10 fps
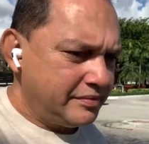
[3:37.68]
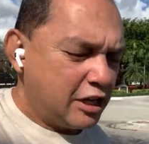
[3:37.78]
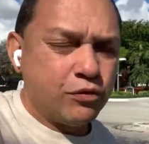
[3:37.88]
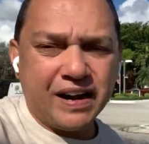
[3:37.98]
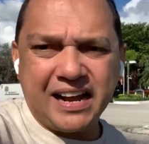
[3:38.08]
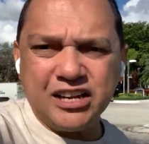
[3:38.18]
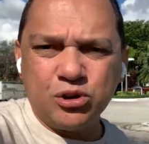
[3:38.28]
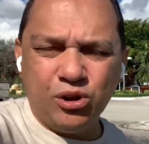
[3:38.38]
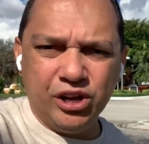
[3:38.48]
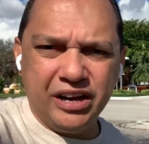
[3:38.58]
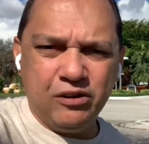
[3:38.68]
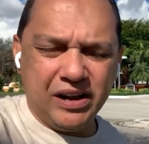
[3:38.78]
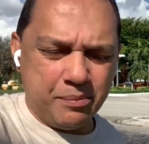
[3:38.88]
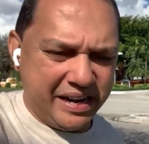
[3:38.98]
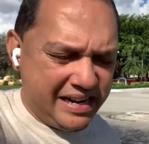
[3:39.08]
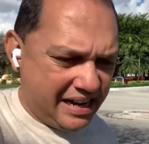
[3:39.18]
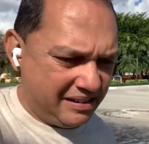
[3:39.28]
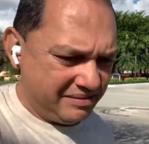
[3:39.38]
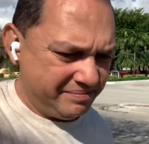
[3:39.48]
es un fracaso lo, de, lo del América.